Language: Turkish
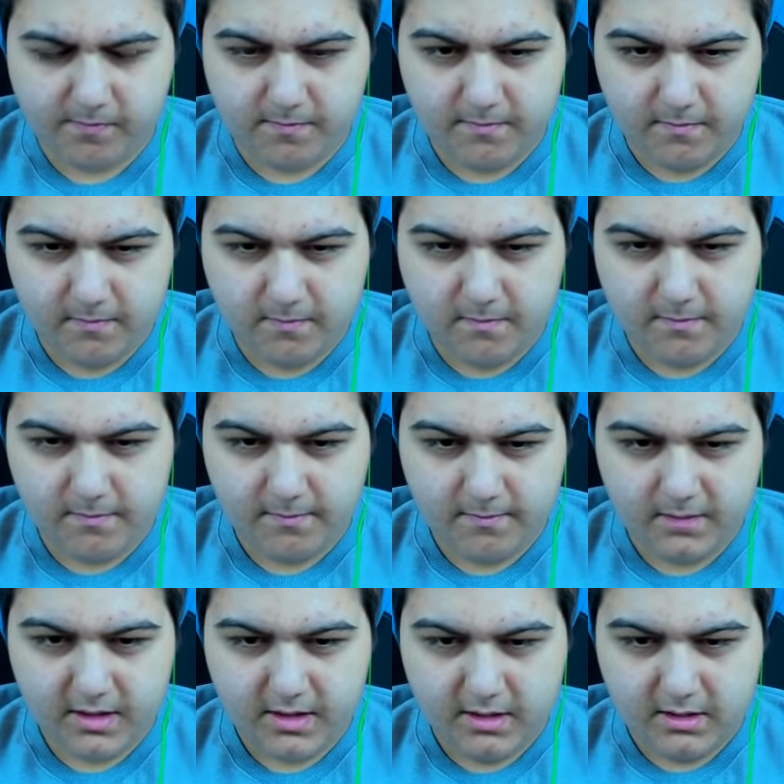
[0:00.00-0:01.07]
18,
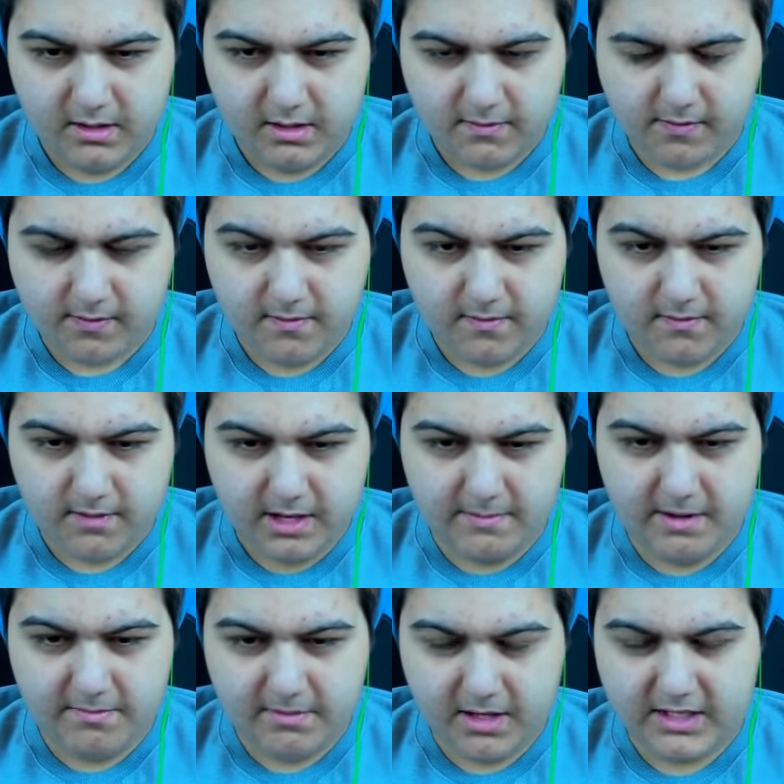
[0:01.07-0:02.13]
15, 15.
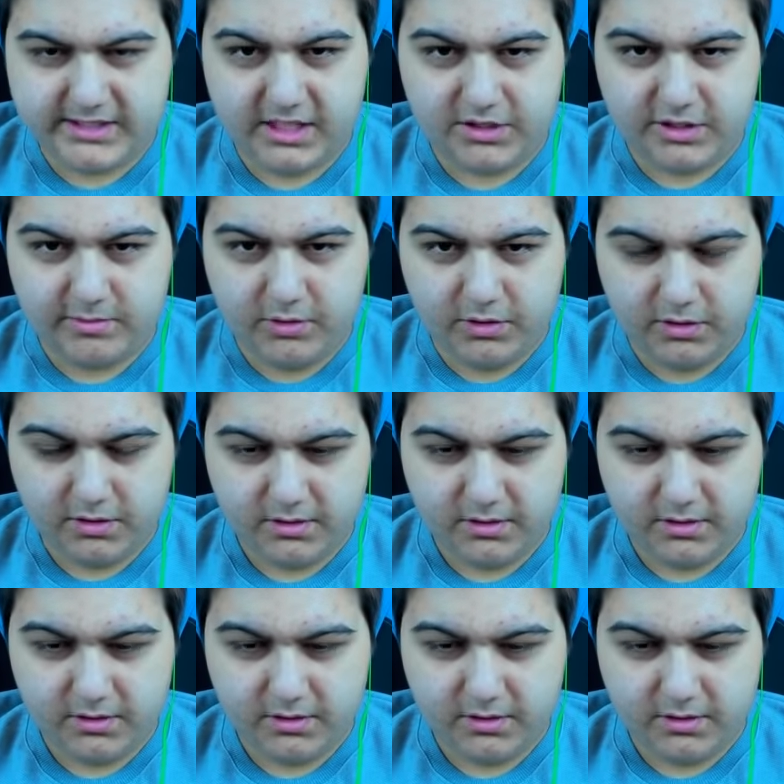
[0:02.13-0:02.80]
Tamam Hasan çabuk.